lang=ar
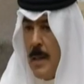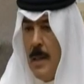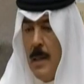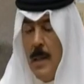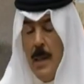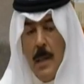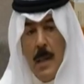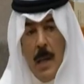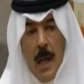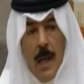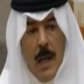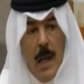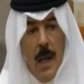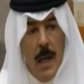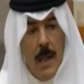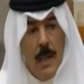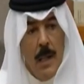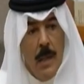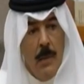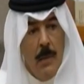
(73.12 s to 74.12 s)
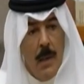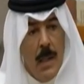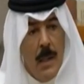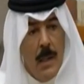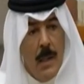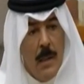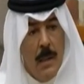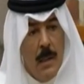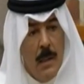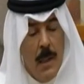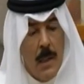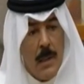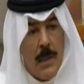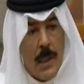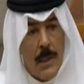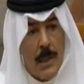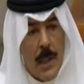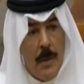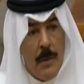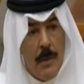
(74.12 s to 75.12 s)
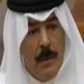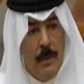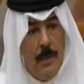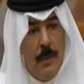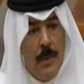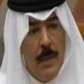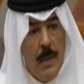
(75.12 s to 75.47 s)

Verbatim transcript: الان التطرف